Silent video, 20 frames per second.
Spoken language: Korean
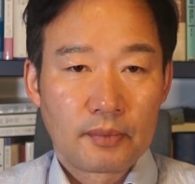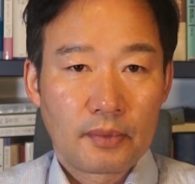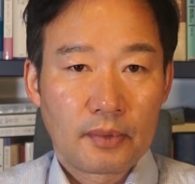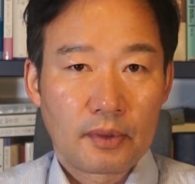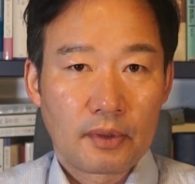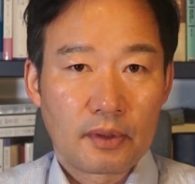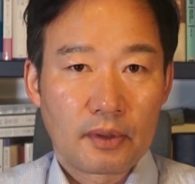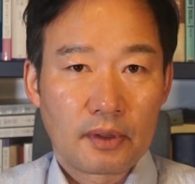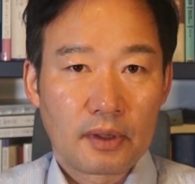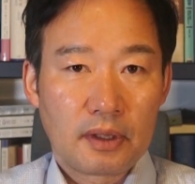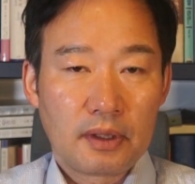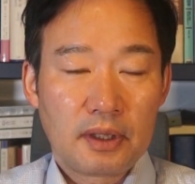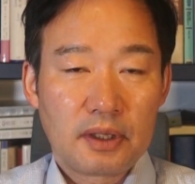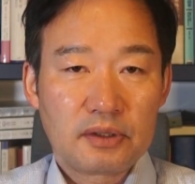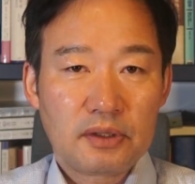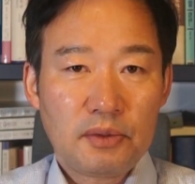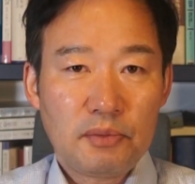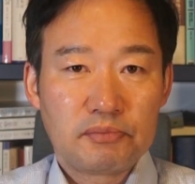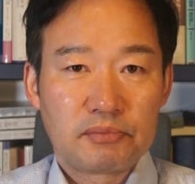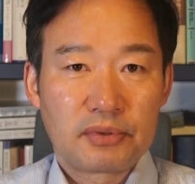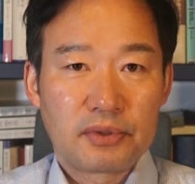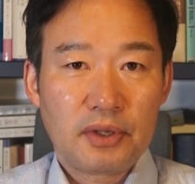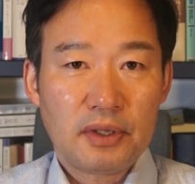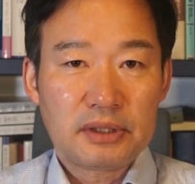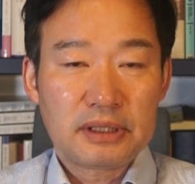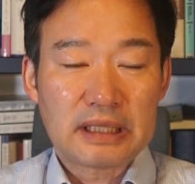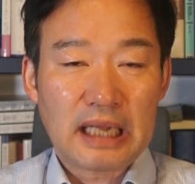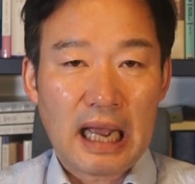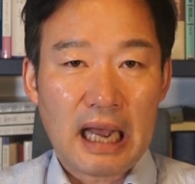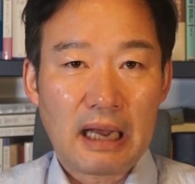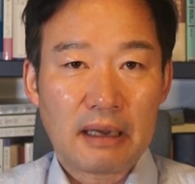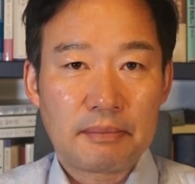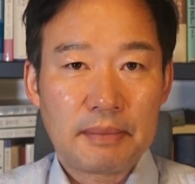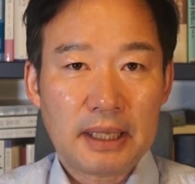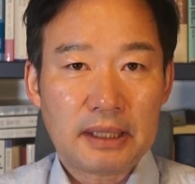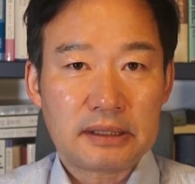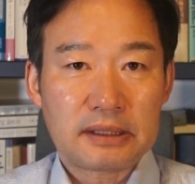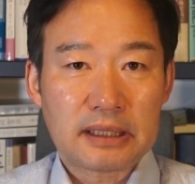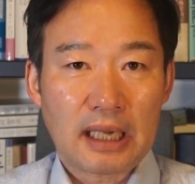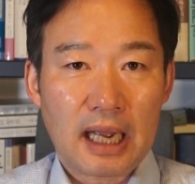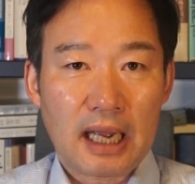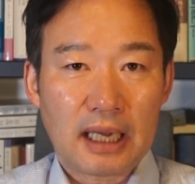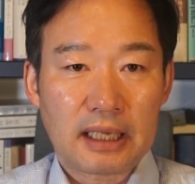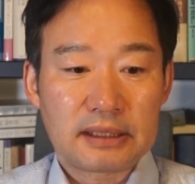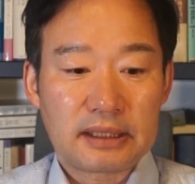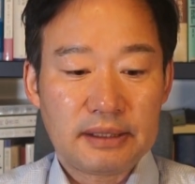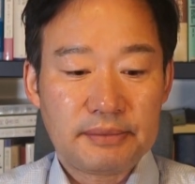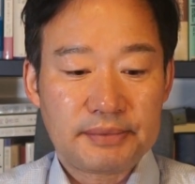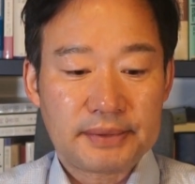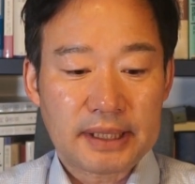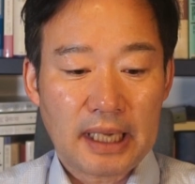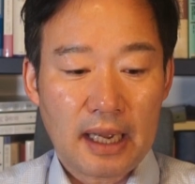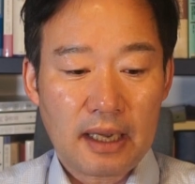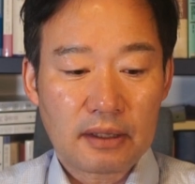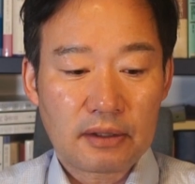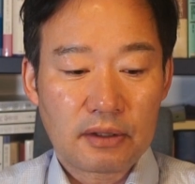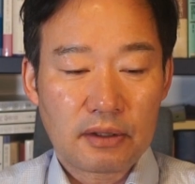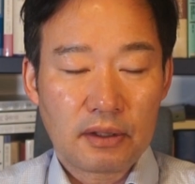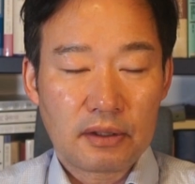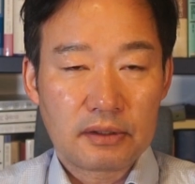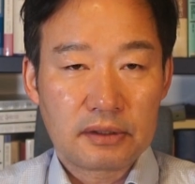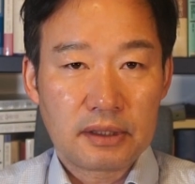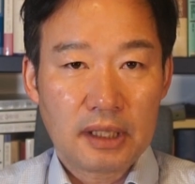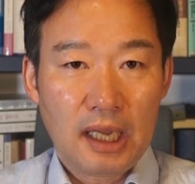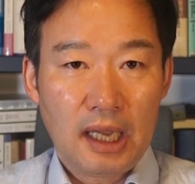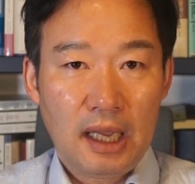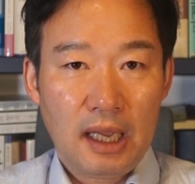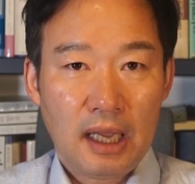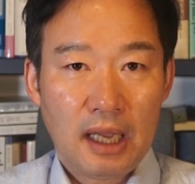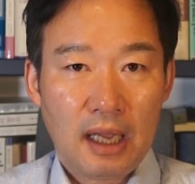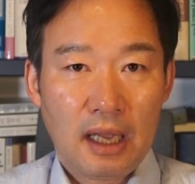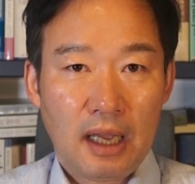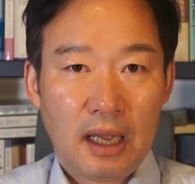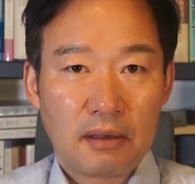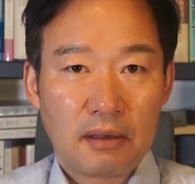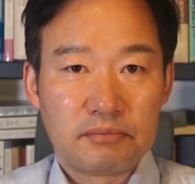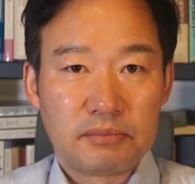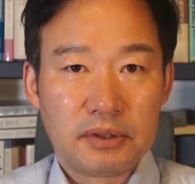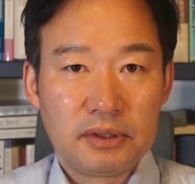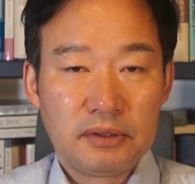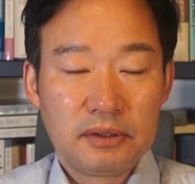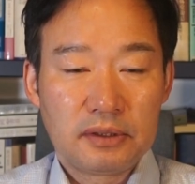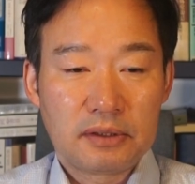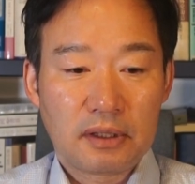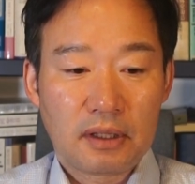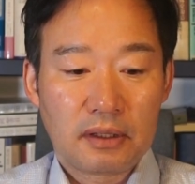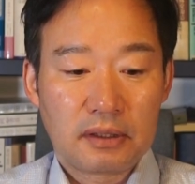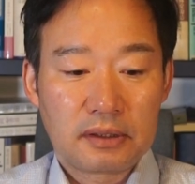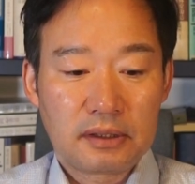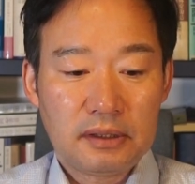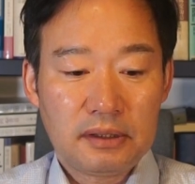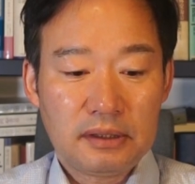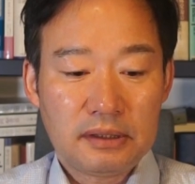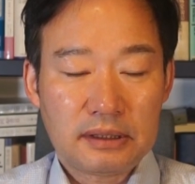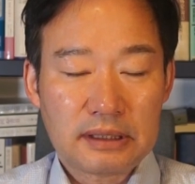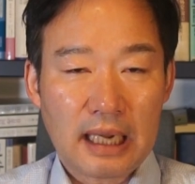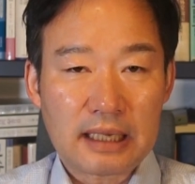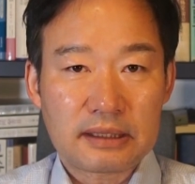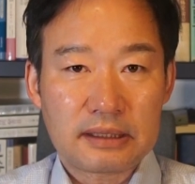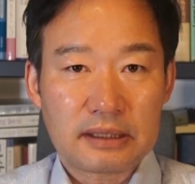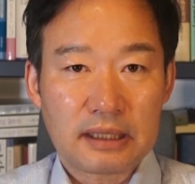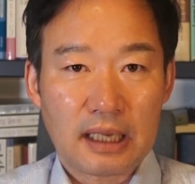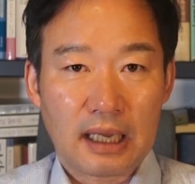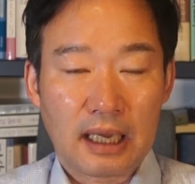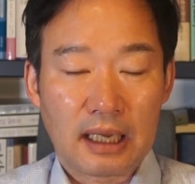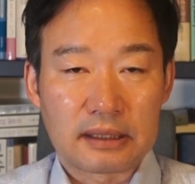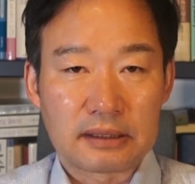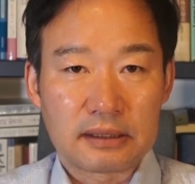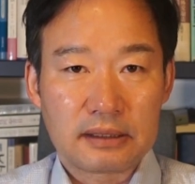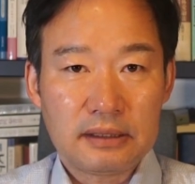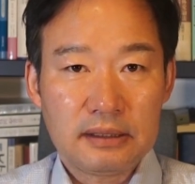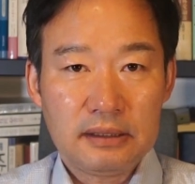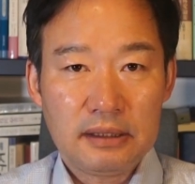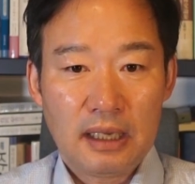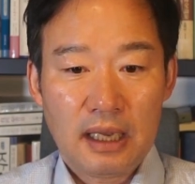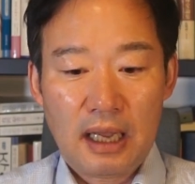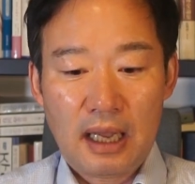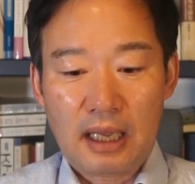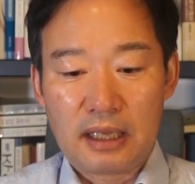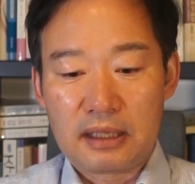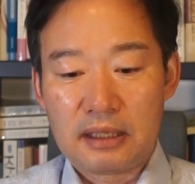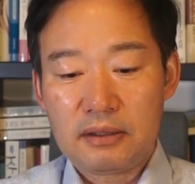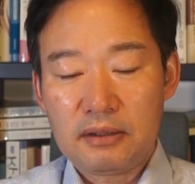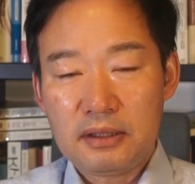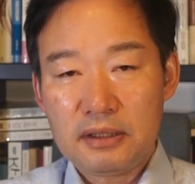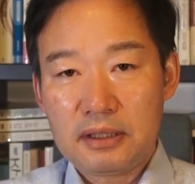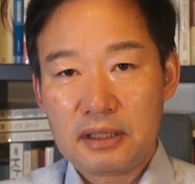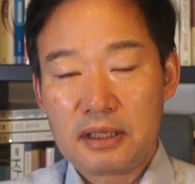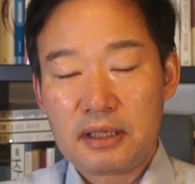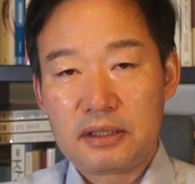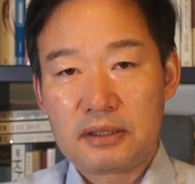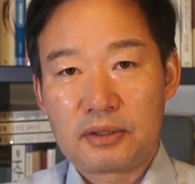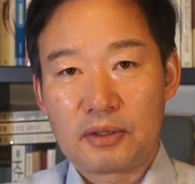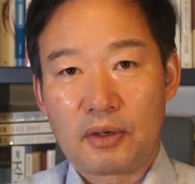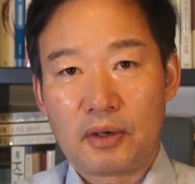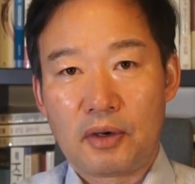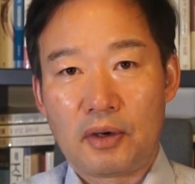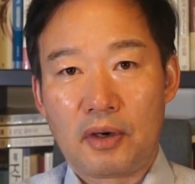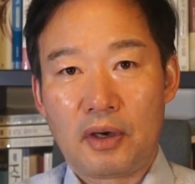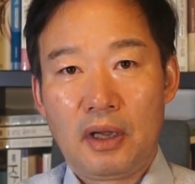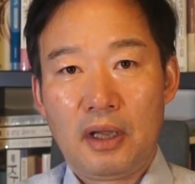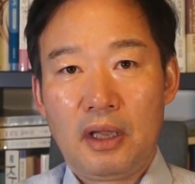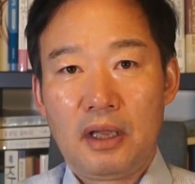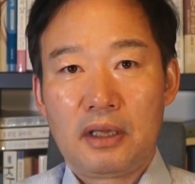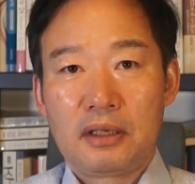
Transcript: 음, 그래서 무려 444건의 문서를 삭제한 아, 이런 일이죠.